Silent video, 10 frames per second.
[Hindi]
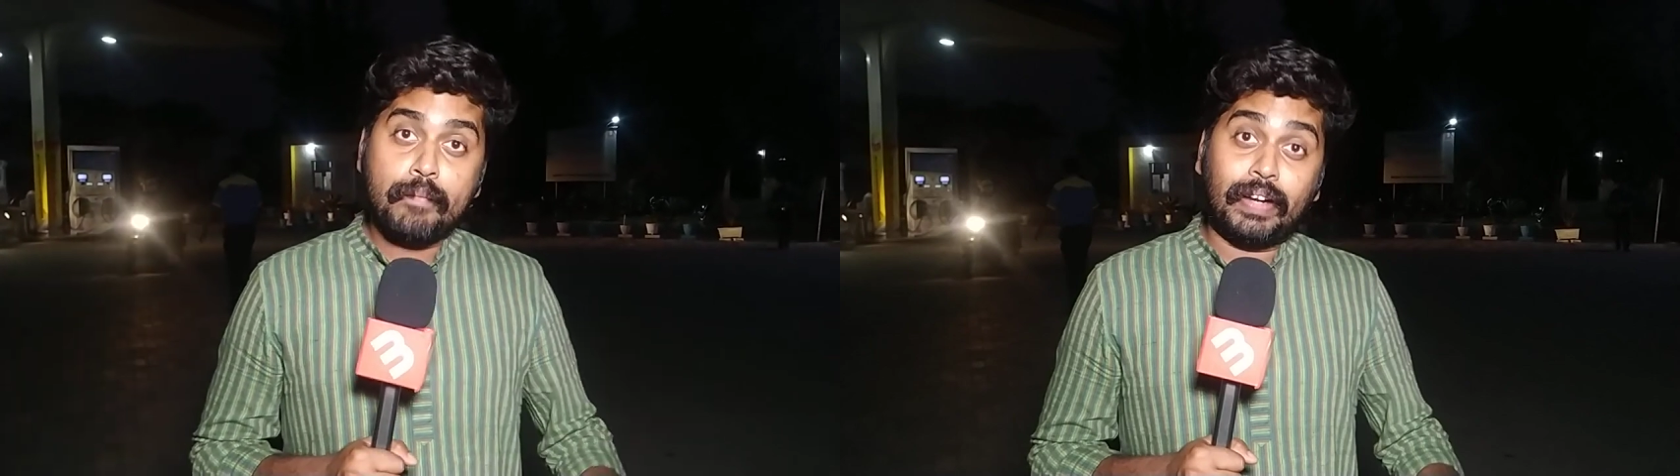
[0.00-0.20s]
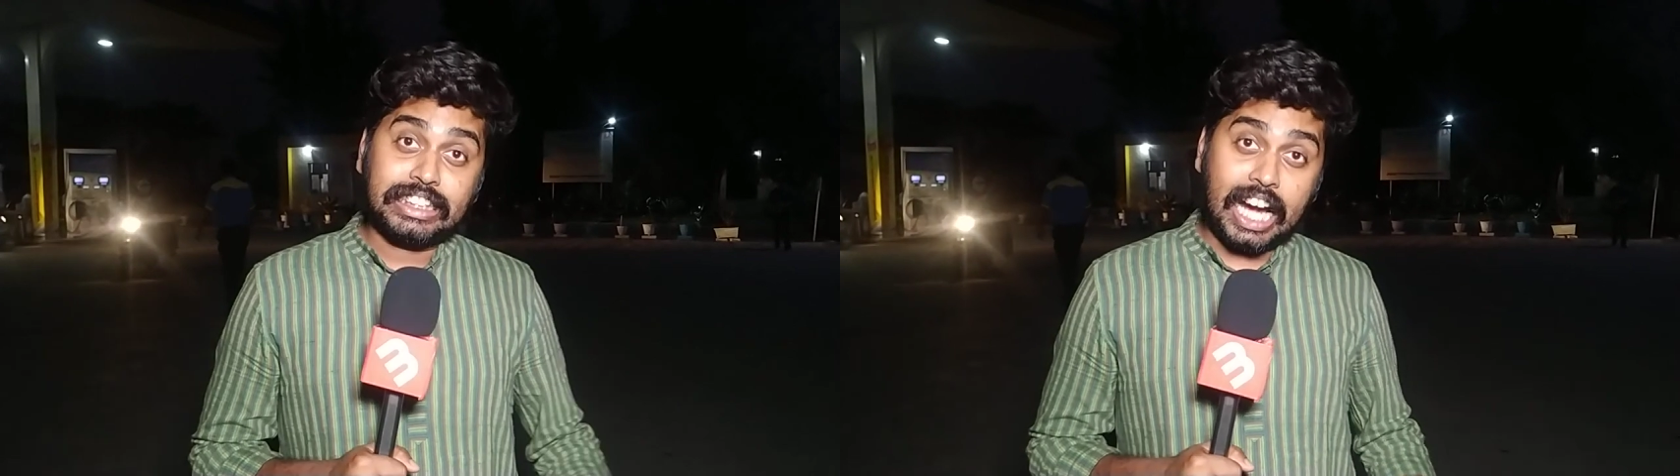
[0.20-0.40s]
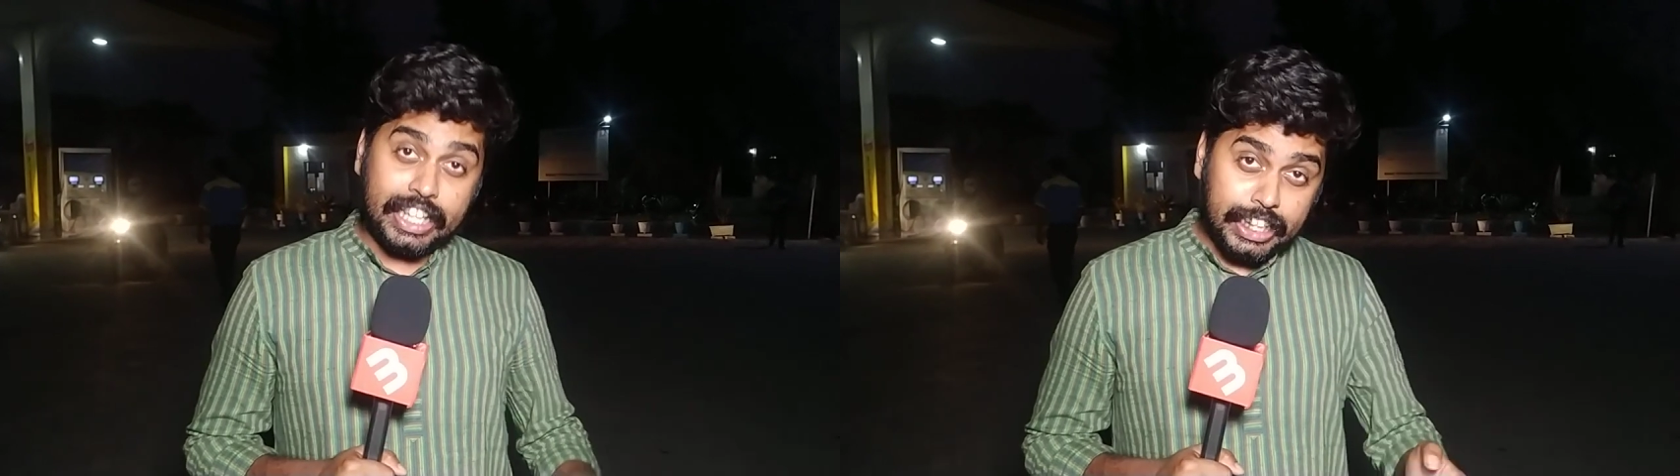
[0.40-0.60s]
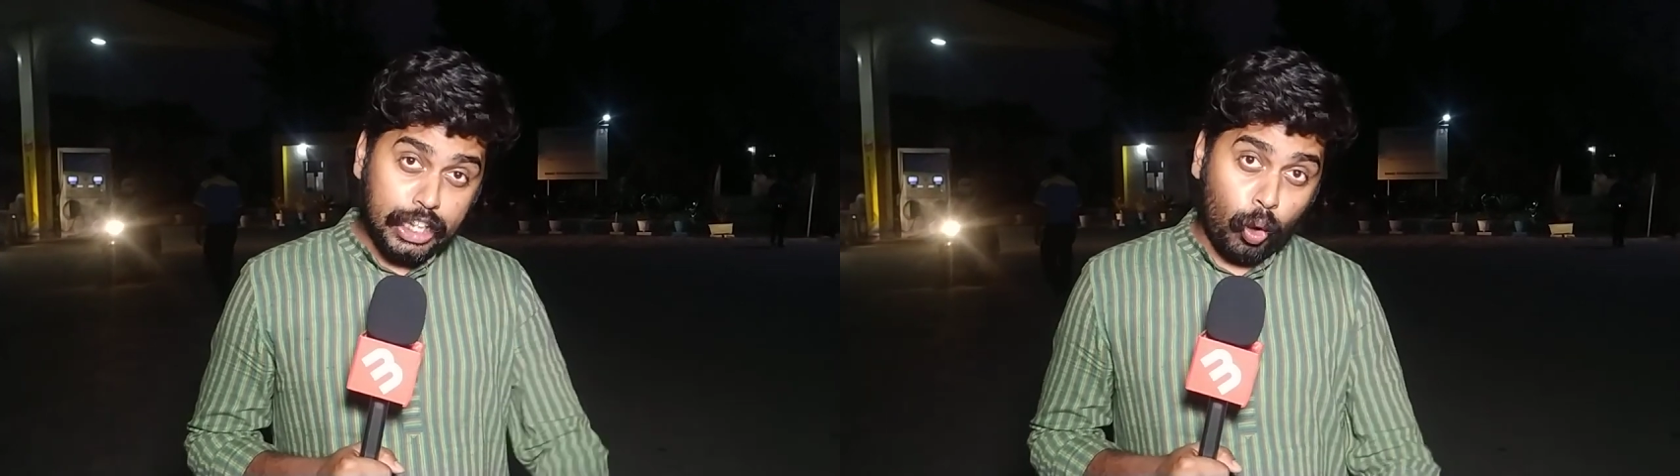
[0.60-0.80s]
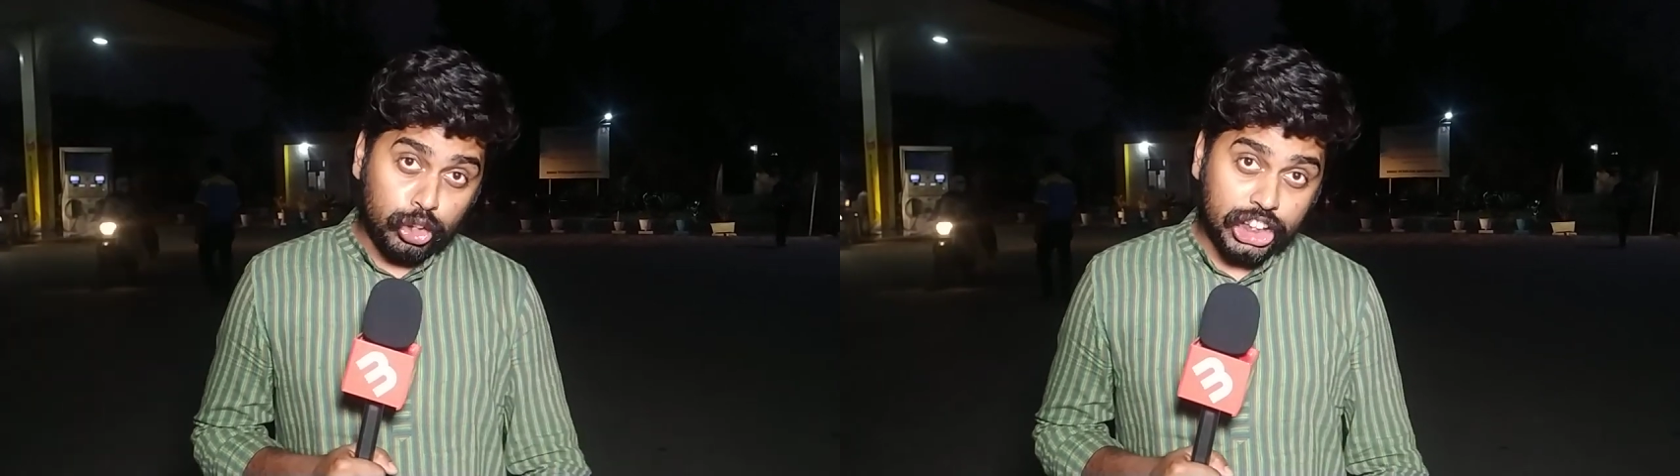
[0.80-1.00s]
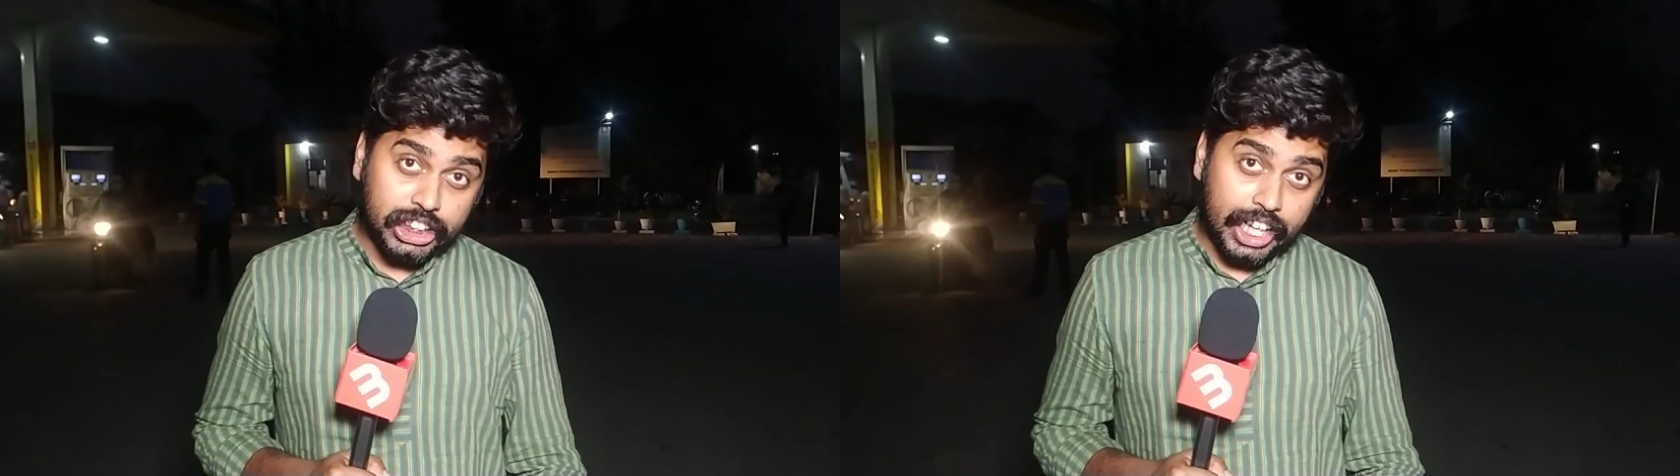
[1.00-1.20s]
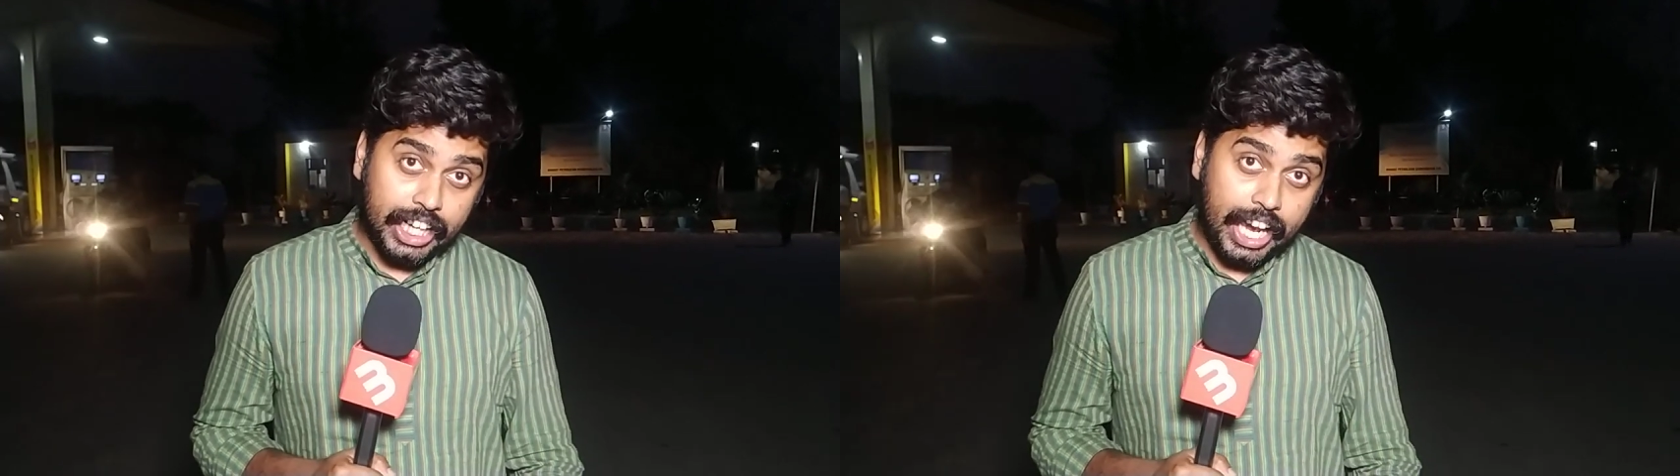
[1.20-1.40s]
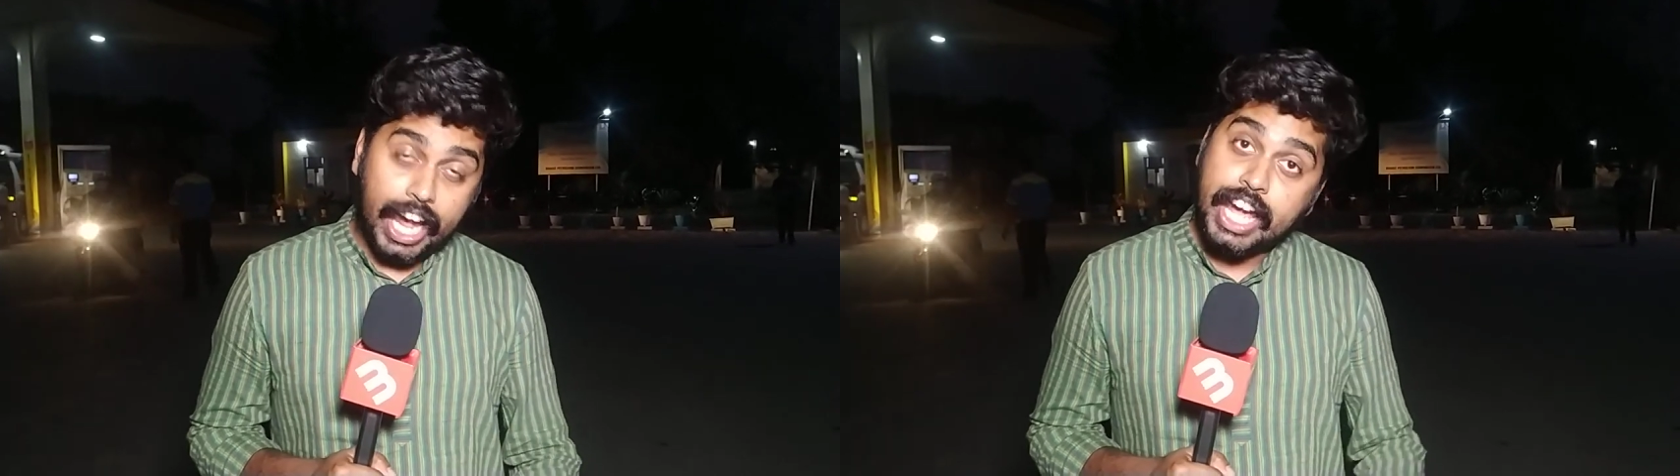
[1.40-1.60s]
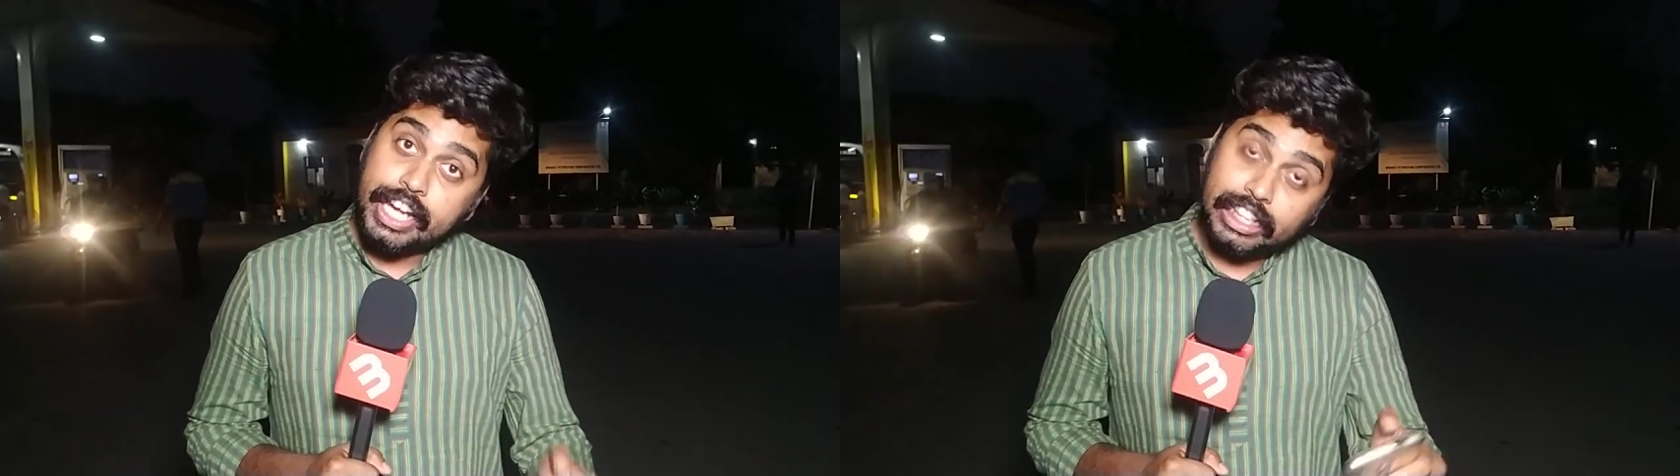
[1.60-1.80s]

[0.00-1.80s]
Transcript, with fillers: बचाने की कोशिश कर रहे हैं